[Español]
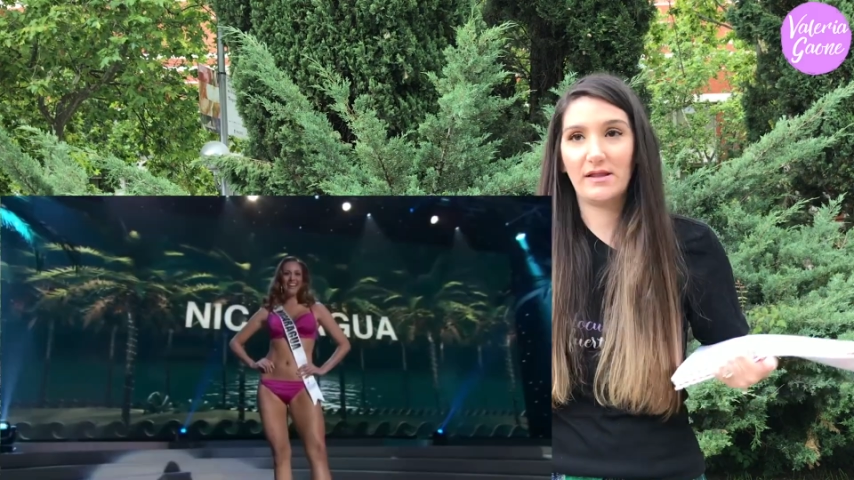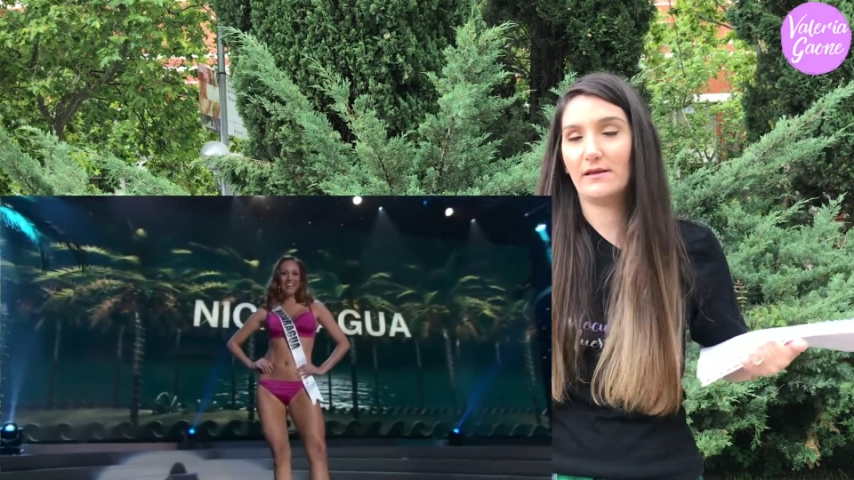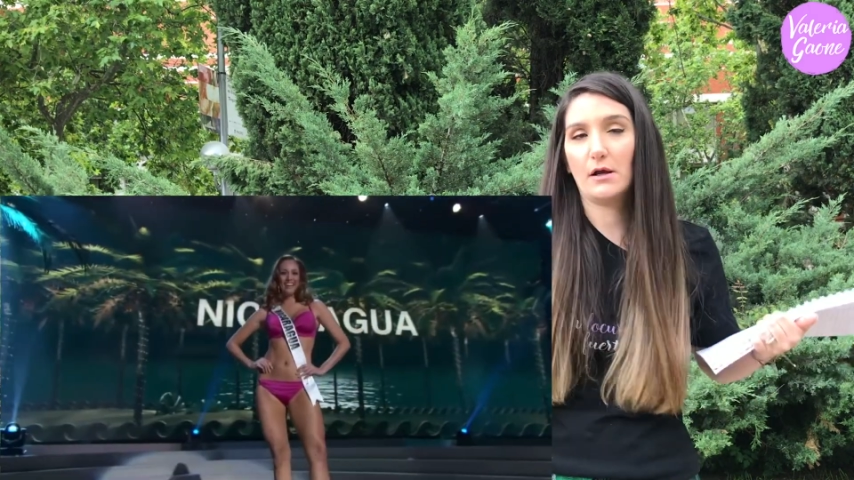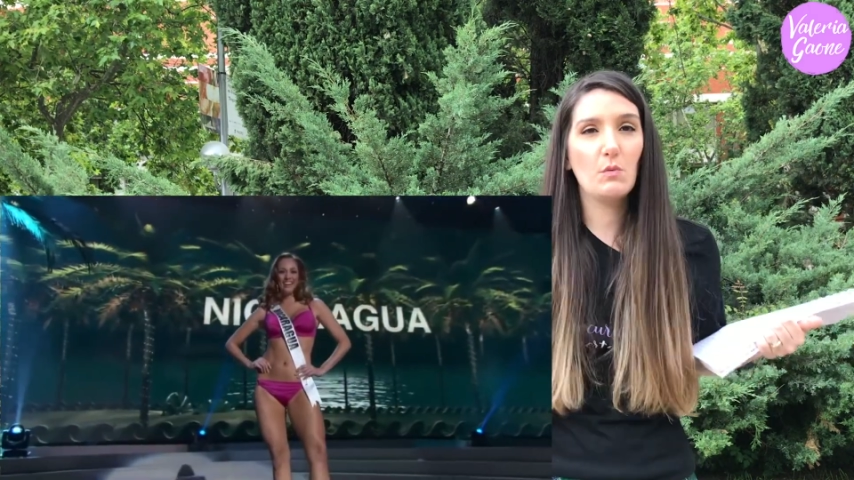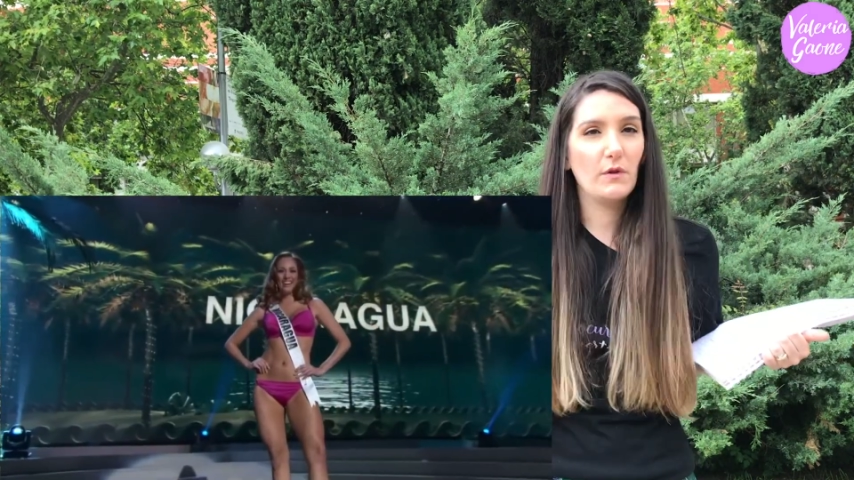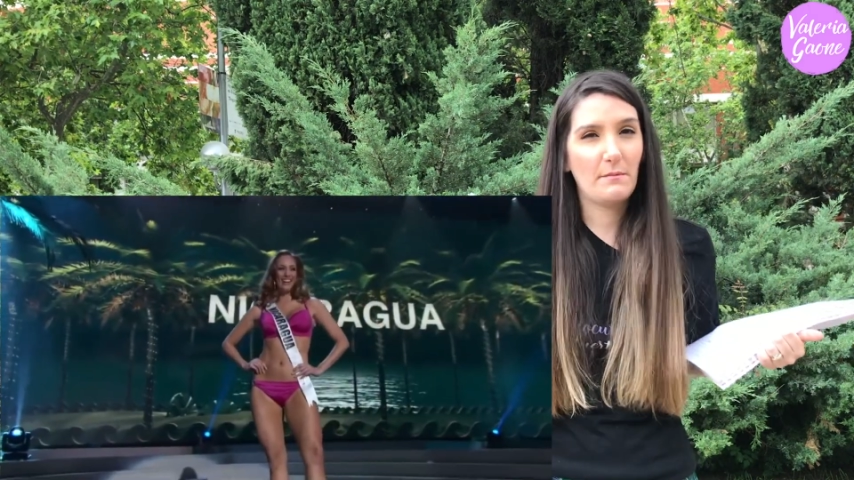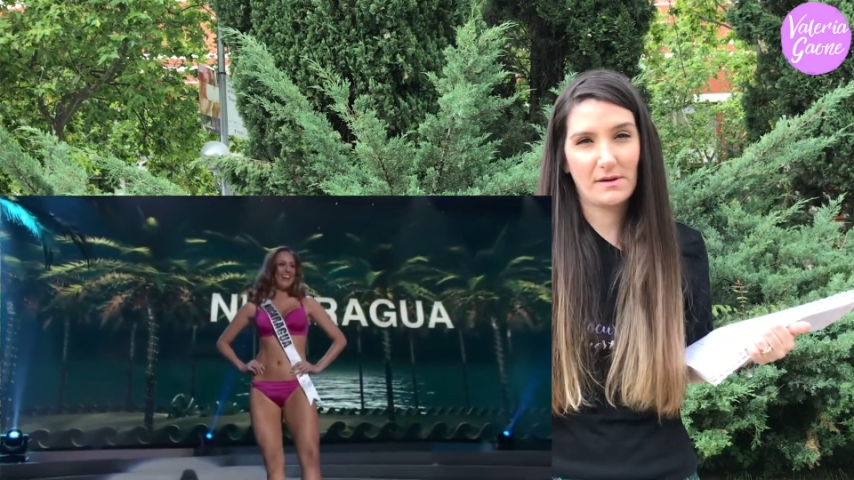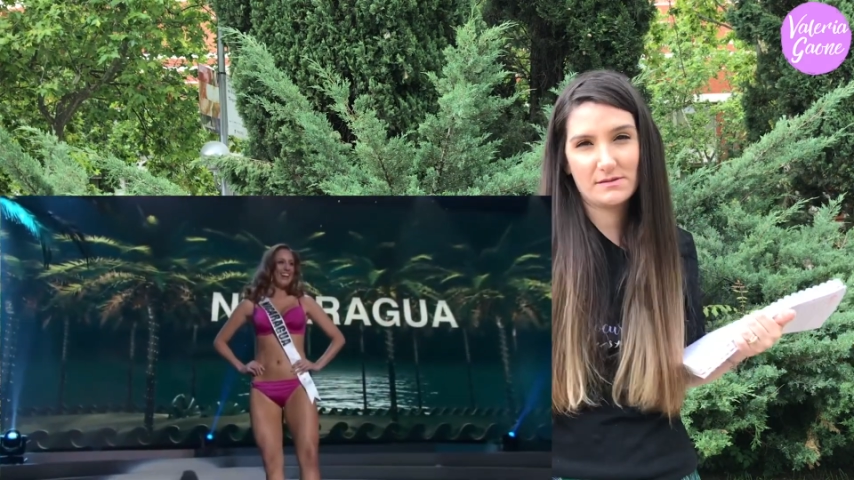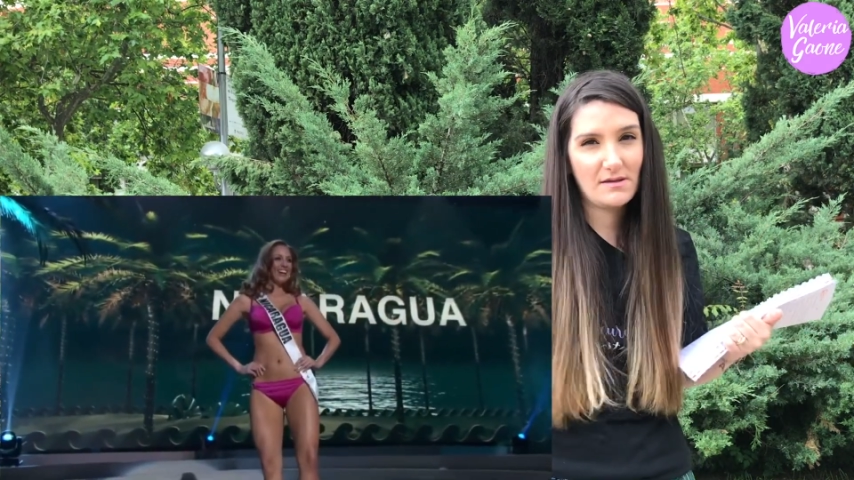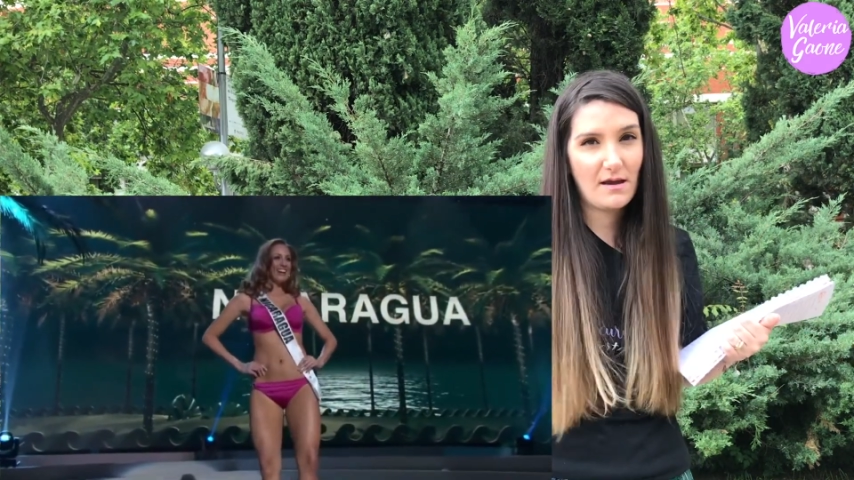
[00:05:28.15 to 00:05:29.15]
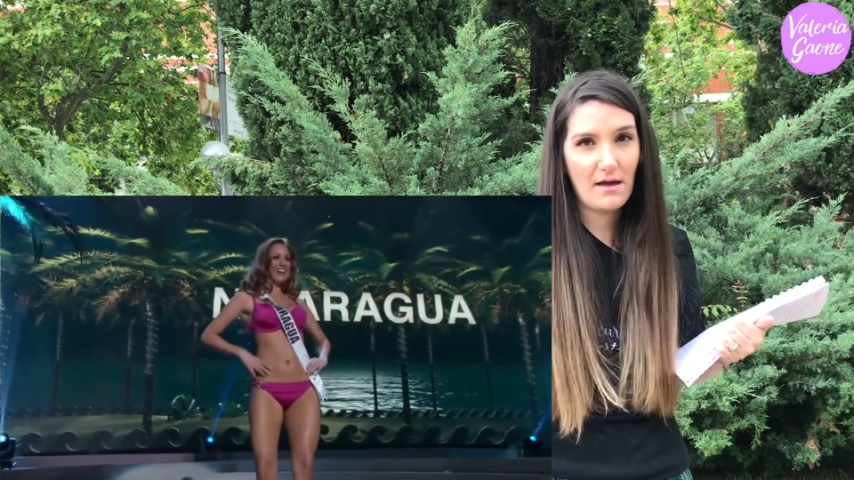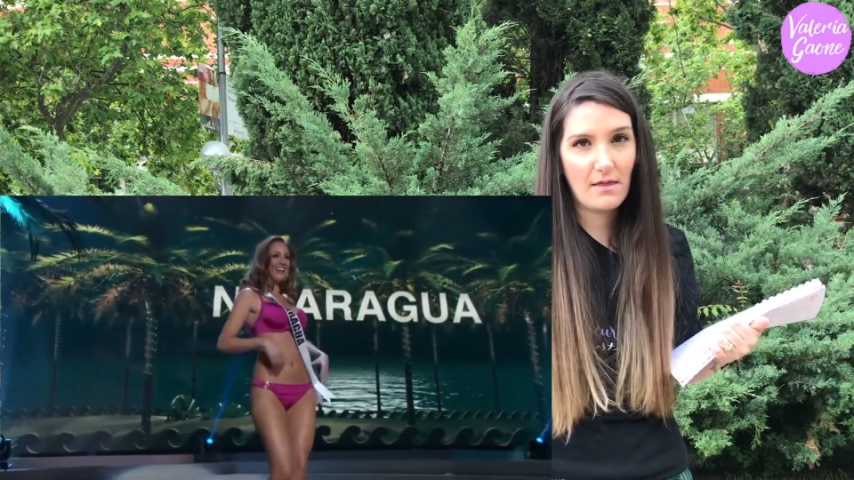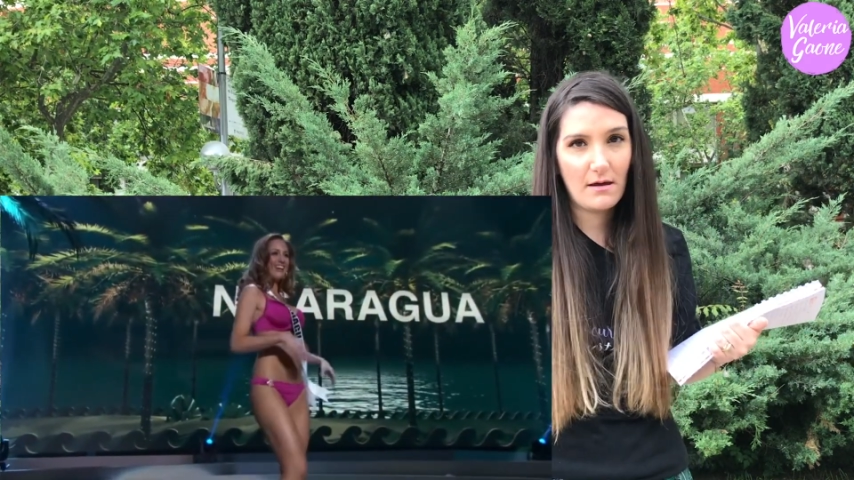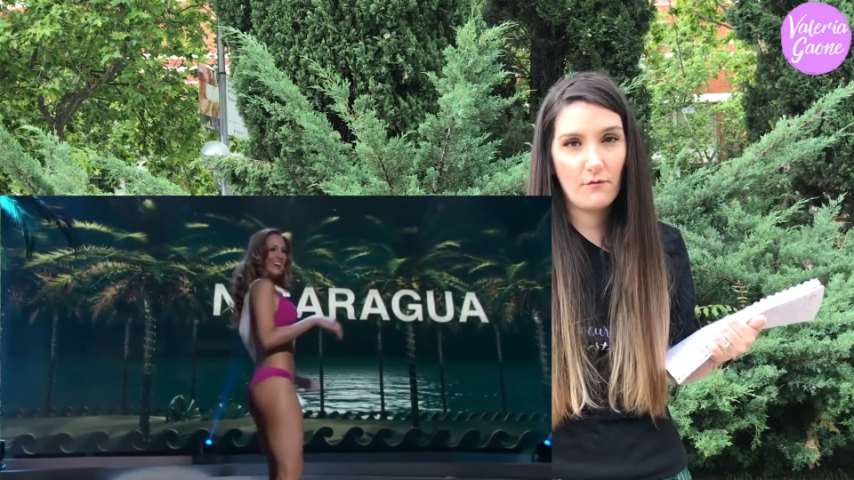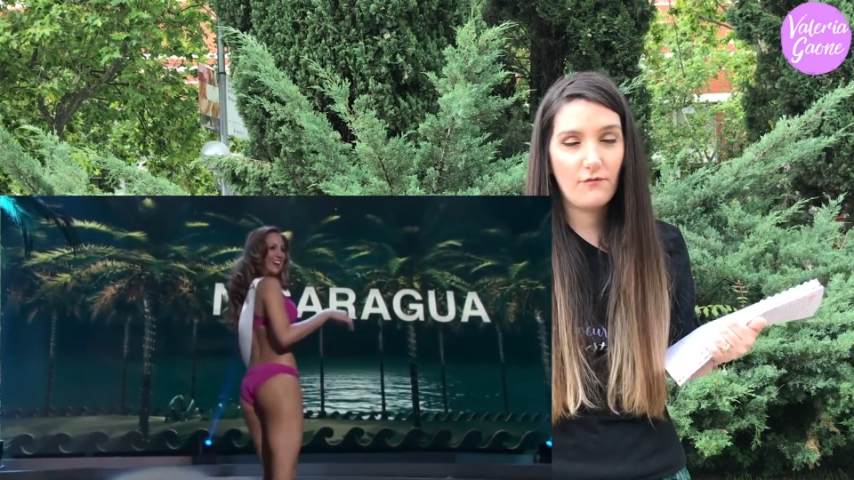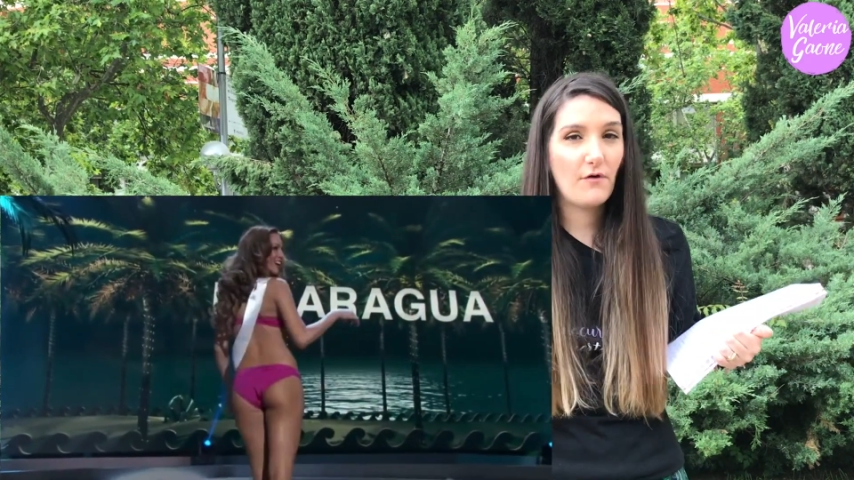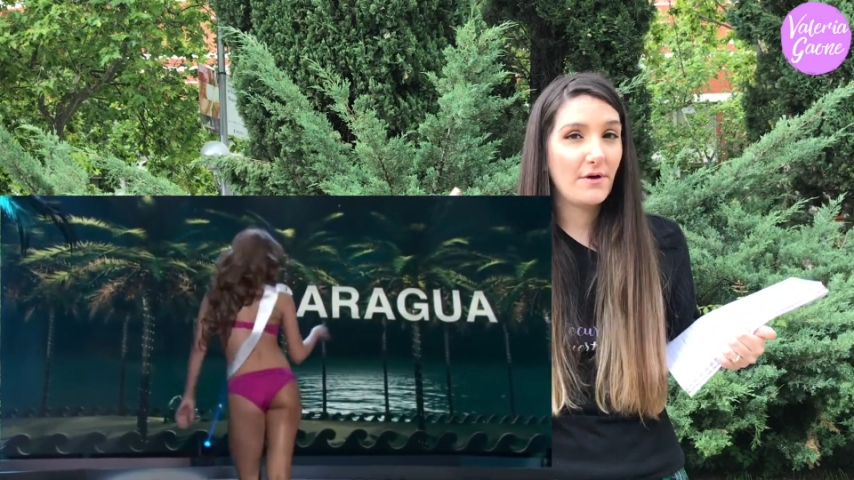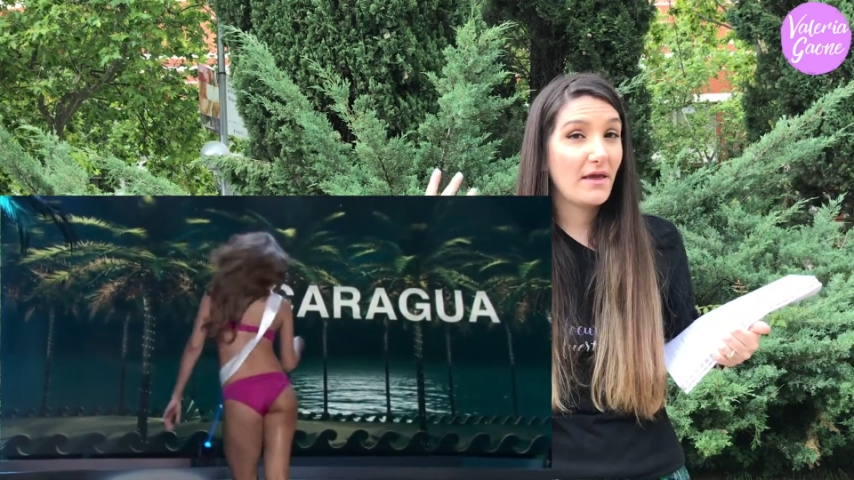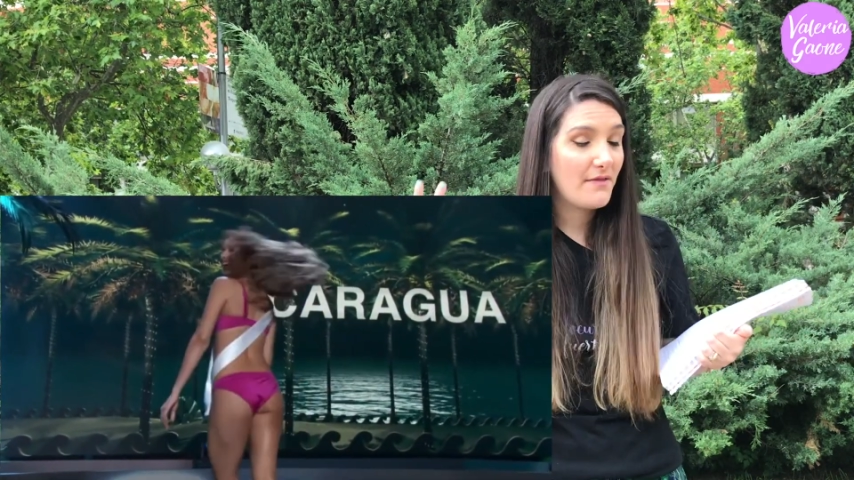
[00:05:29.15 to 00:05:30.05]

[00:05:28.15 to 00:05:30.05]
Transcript: tenía como demasiada euforia y